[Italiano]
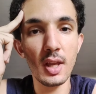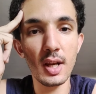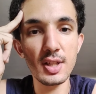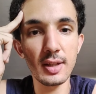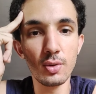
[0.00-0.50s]

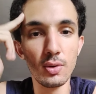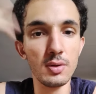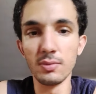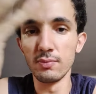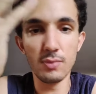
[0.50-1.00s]
era
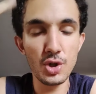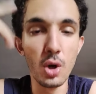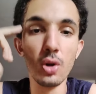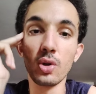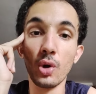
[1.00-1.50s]
stato
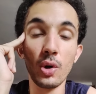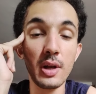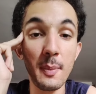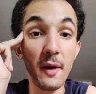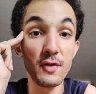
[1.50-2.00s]

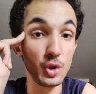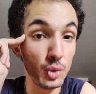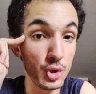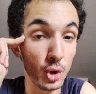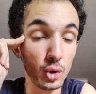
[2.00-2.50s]
sciolto nel
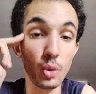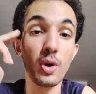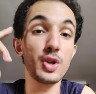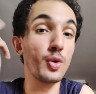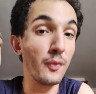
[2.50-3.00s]

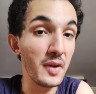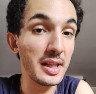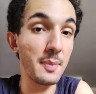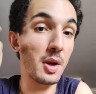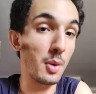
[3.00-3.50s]
1918 con la
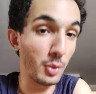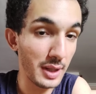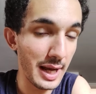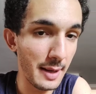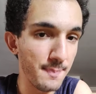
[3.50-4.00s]
sconfitta della guerra
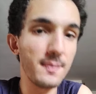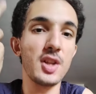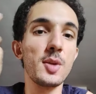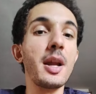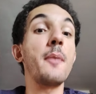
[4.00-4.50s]
mondiale.
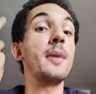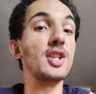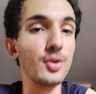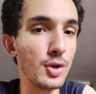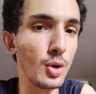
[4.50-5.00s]
La Germania ha
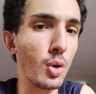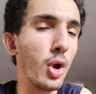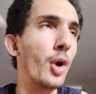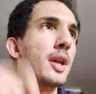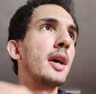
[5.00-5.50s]
perso le sue
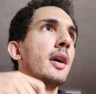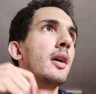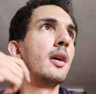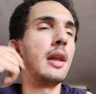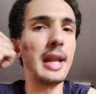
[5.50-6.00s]
colonie,
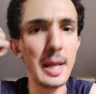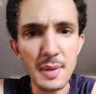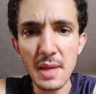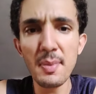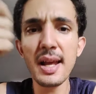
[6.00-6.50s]
la
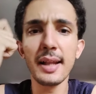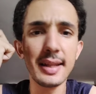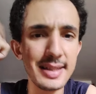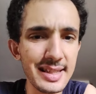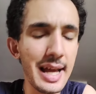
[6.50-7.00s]
Namibia,
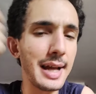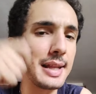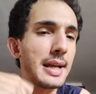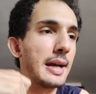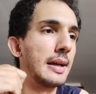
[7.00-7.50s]
la
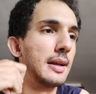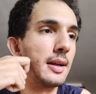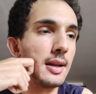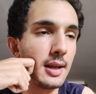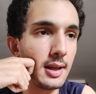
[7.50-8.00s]
Tanzania,
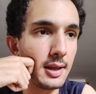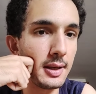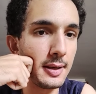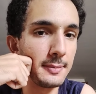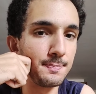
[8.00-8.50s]

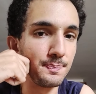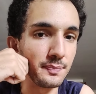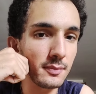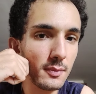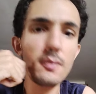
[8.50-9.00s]

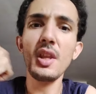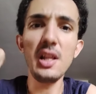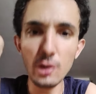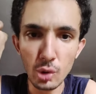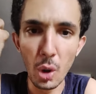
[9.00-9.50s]
ehm,
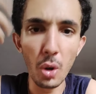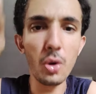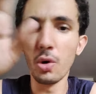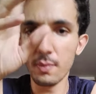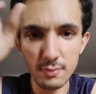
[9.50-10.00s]
il
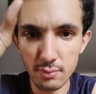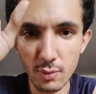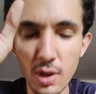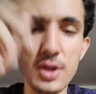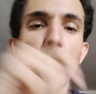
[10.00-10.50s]
Togo,
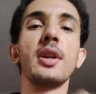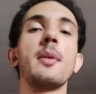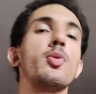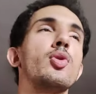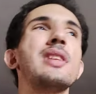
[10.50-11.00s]
quelle zone
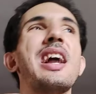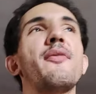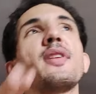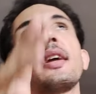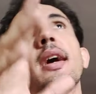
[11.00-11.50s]
lì appunto
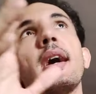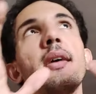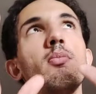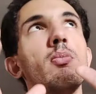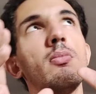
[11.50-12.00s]

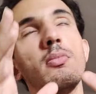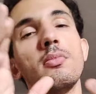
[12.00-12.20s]
dell'Africa